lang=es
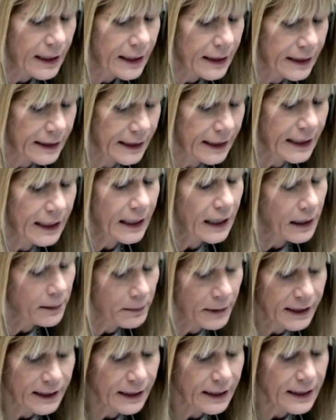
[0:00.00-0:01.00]
y en
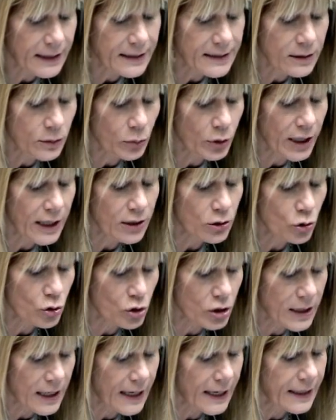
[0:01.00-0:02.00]
materia de seguridad
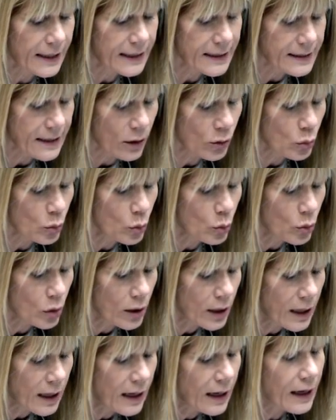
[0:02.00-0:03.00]
social y salud,
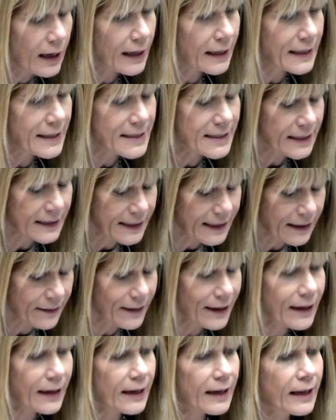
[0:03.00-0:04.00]
la
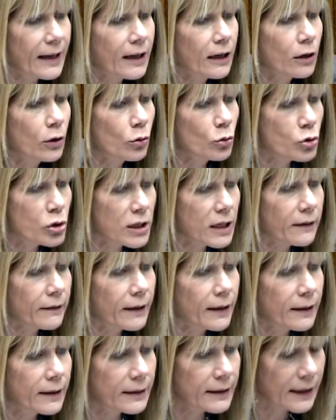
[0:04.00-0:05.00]
iniciativa es
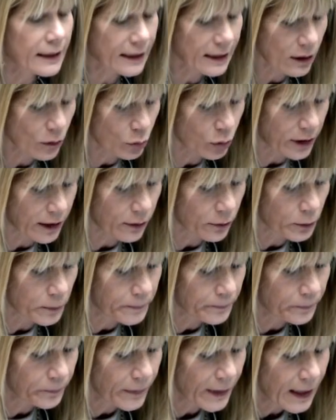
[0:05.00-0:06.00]
exclusiva del Ejecutivo.
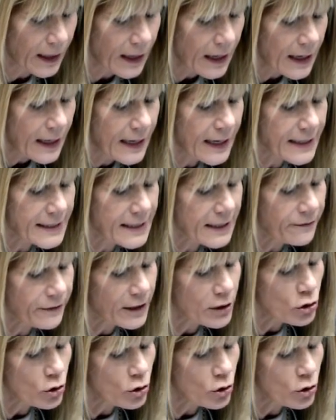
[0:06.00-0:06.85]
Las cifras